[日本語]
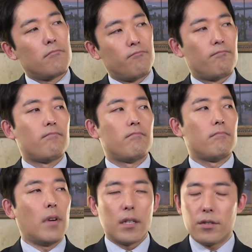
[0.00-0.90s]
うん、
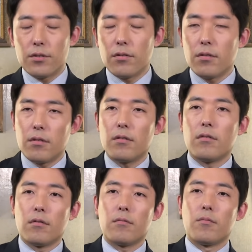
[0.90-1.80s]
まあ一応
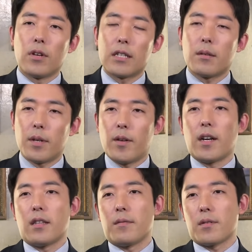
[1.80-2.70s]
頭に
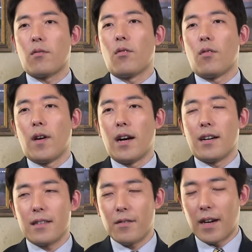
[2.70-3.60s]
入ってます候補
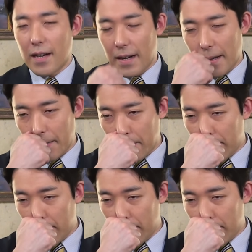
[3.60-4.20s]
にははい